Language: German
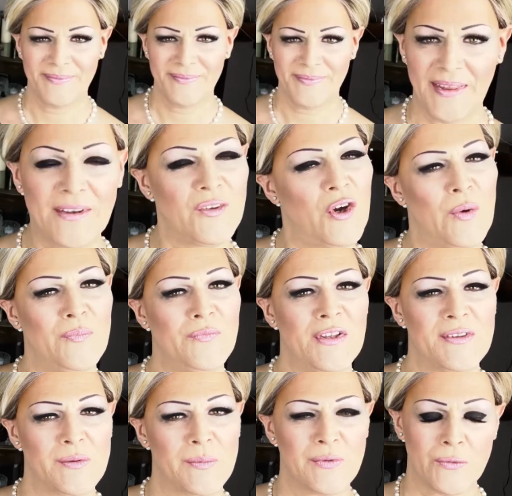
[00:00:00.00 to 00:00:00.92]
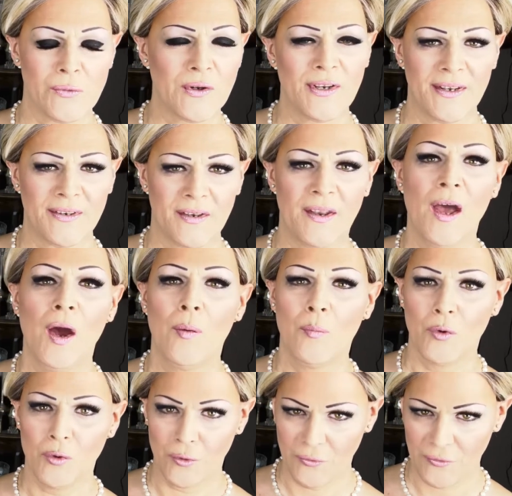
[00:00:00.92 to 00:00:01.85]
Dann kommen wir zum sogenannten
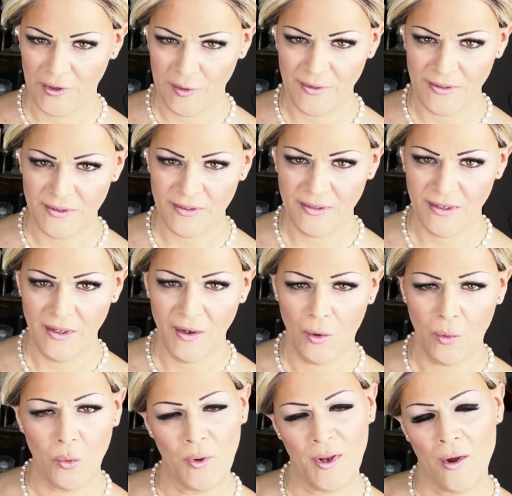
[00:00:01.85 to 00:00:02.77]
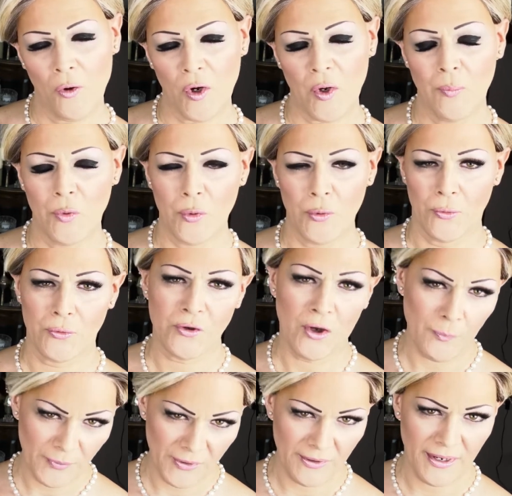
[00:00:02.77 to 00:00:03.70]
Monofilament oder auch
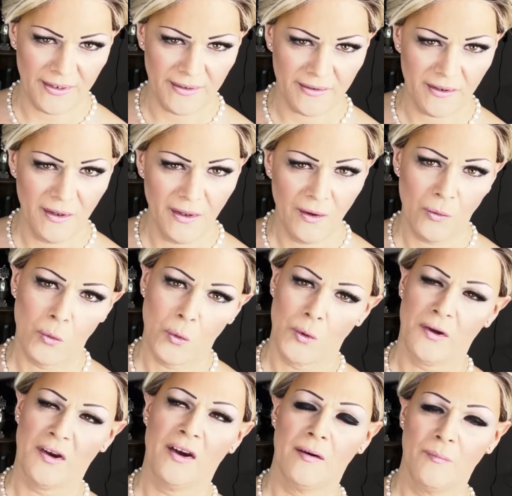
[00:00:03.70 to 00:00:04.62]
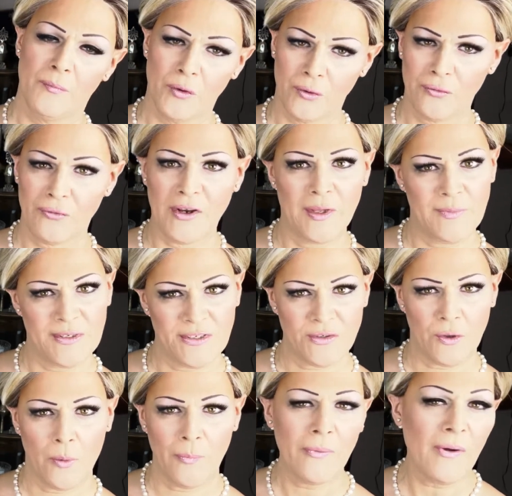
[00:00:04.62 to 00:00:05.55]
Monotop genannt oder Monofilament
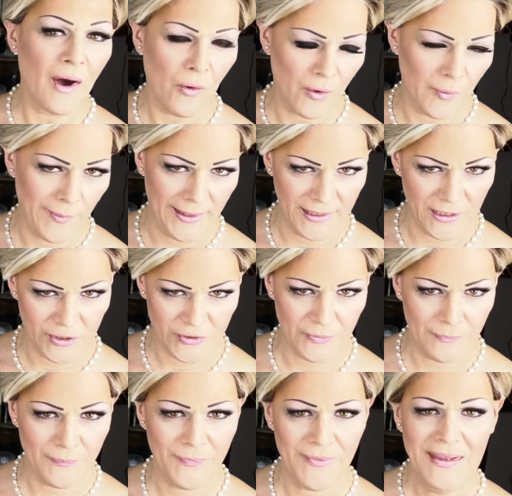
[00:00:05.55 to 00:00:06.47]
Top, auch im Englischen.